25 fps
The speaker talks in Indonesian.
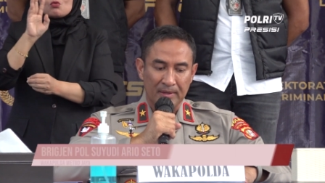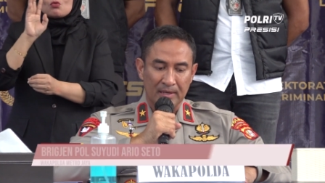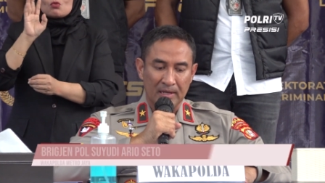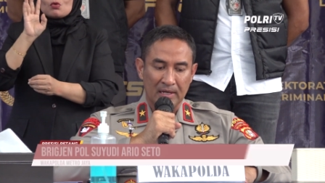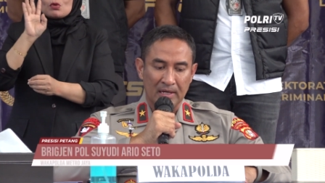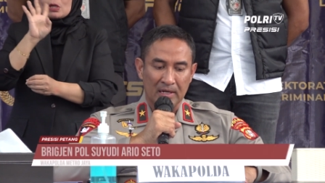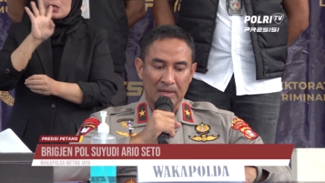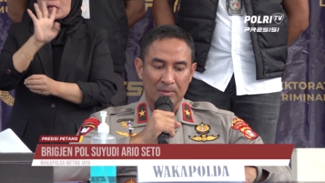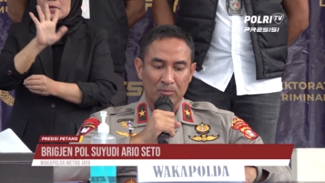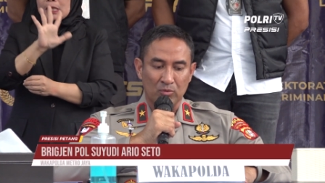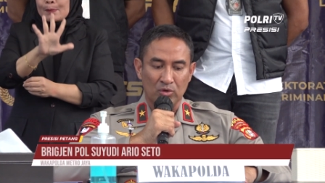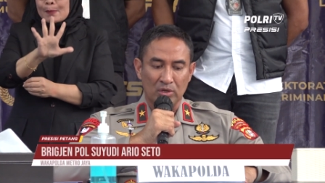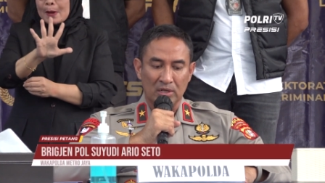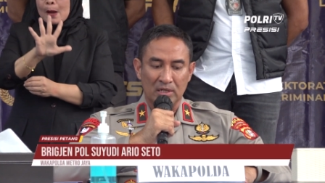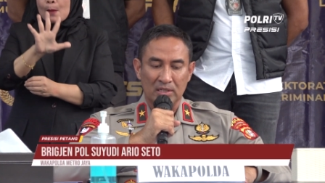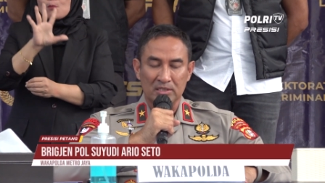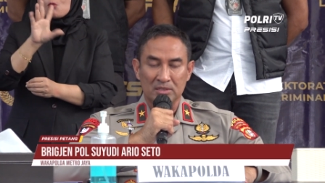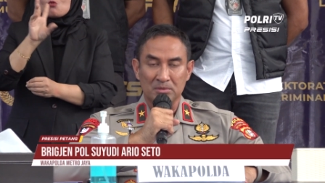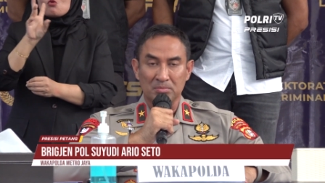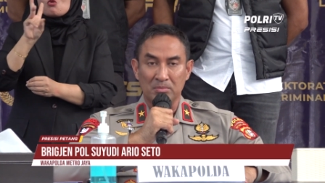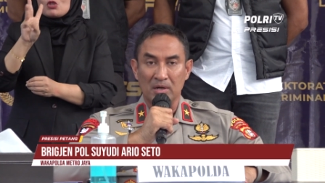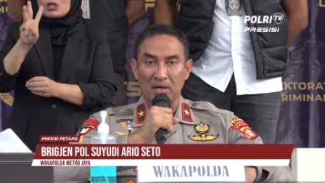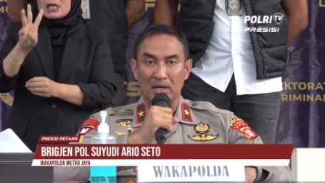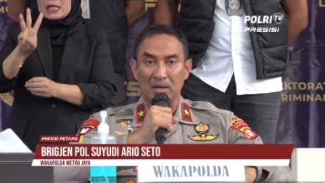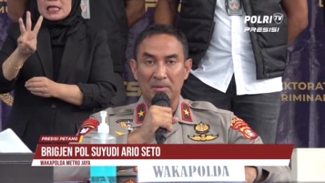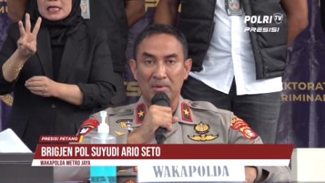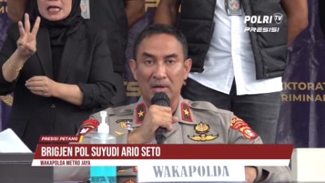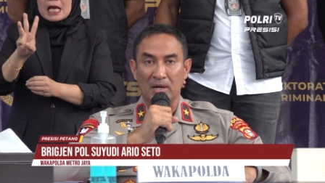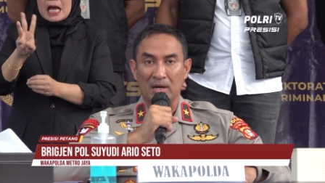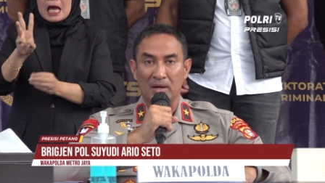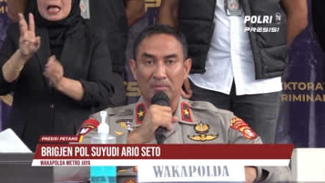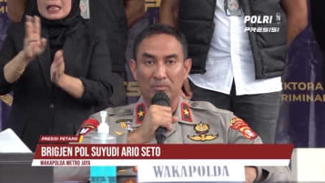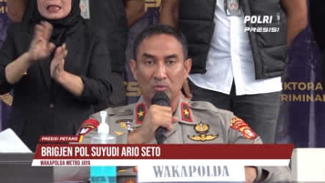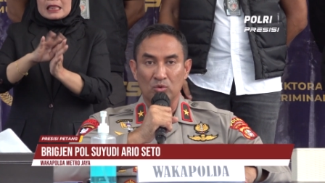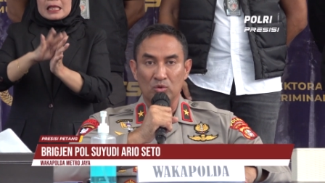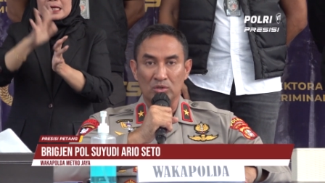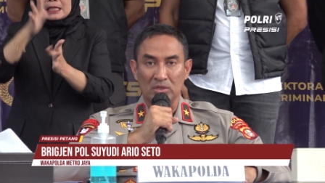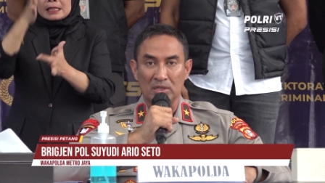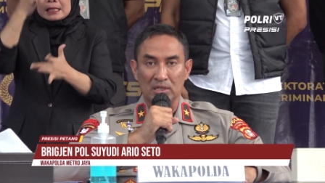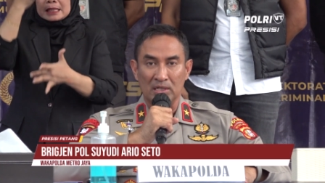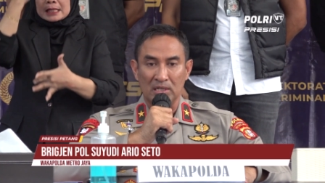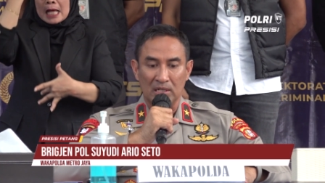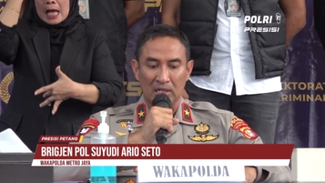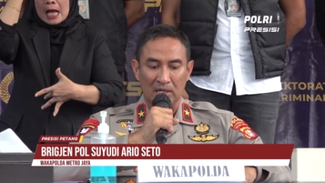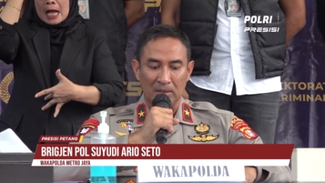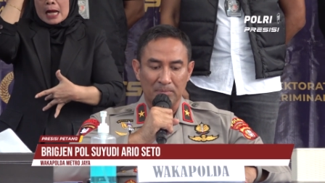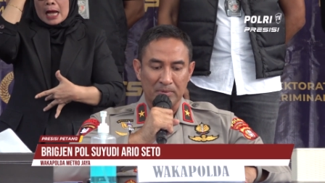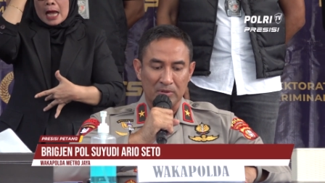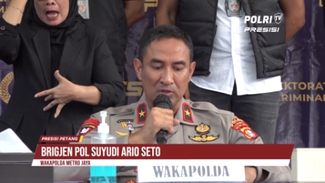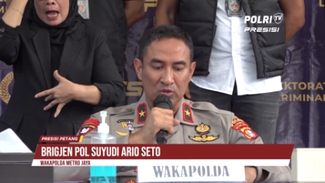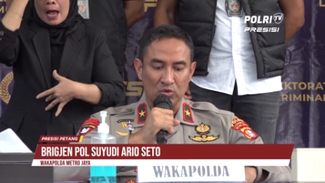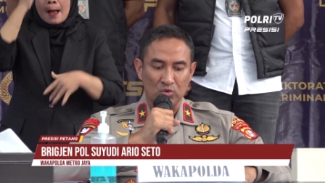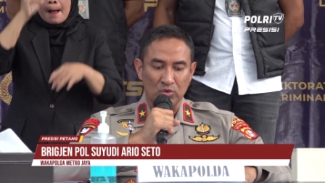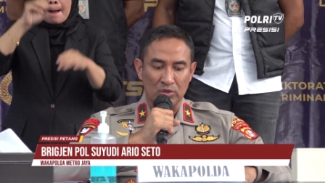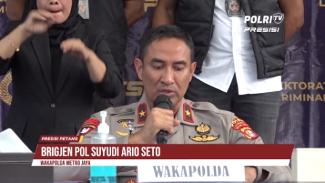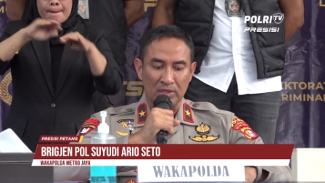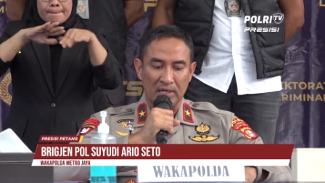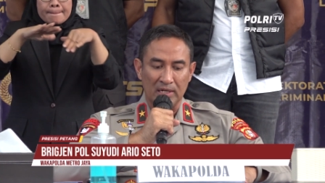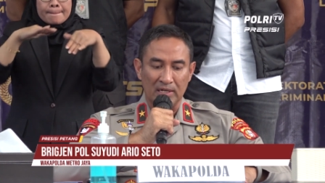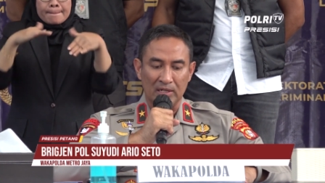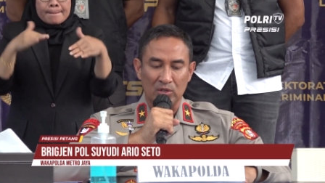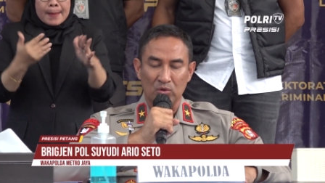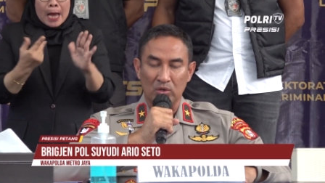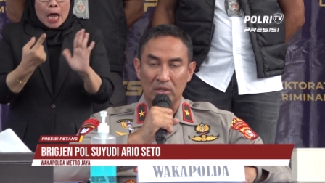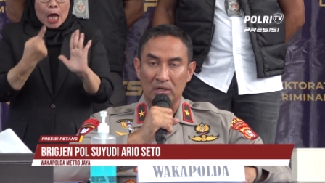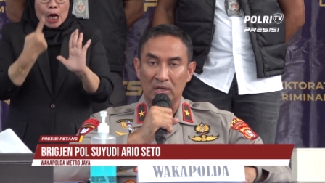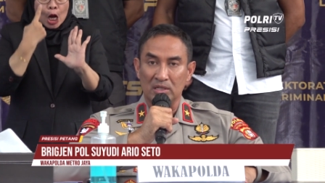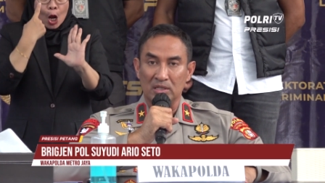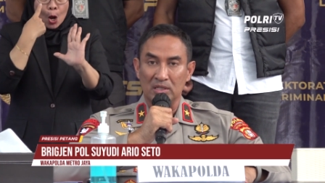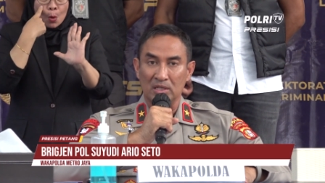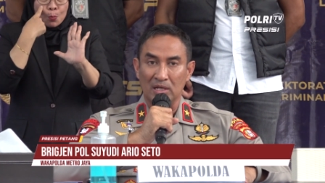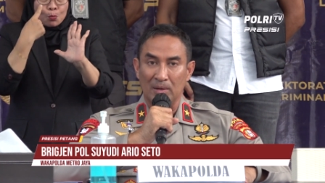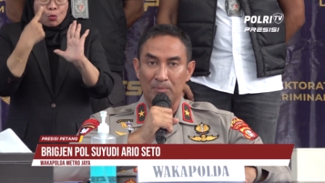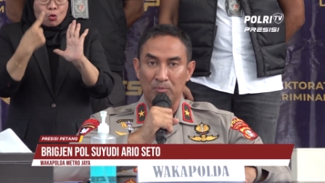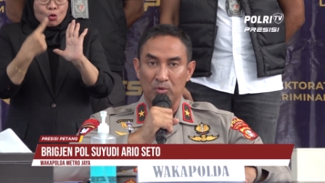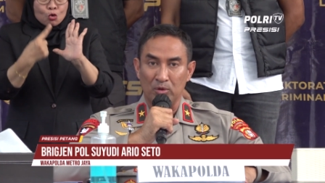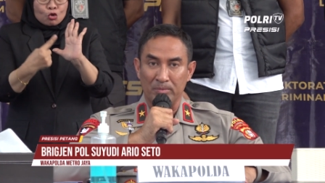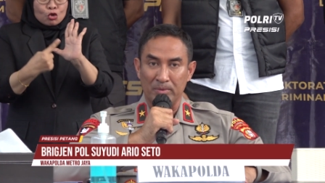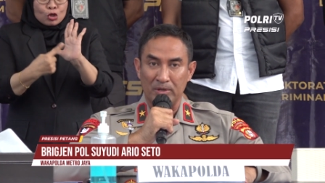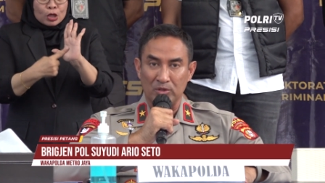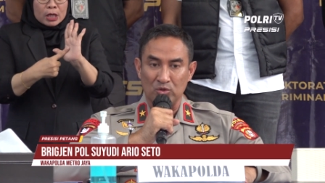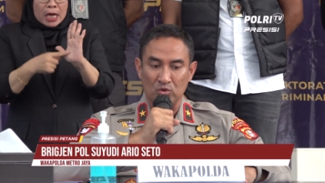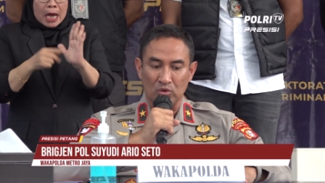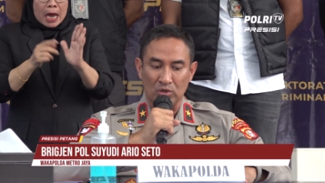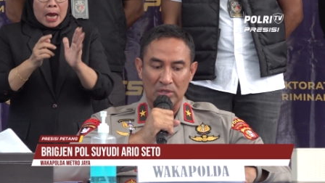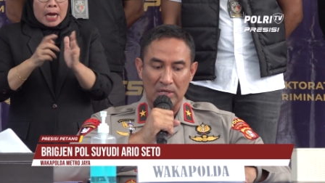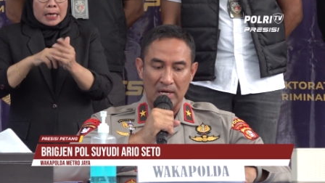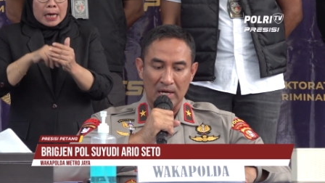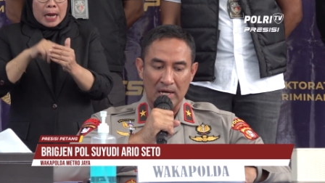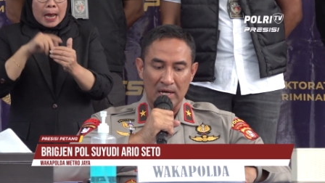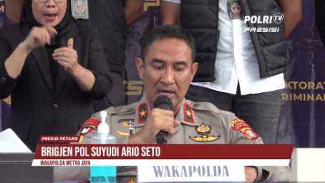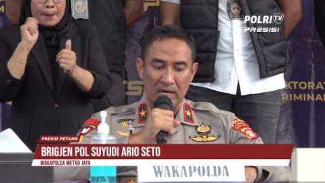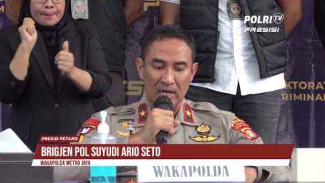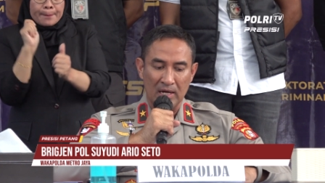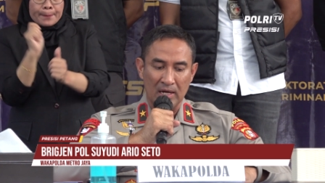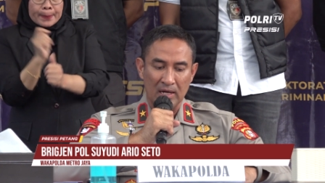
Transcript: ya, kemudian sebagai barang bukti dari perjudian itu ada 35 juta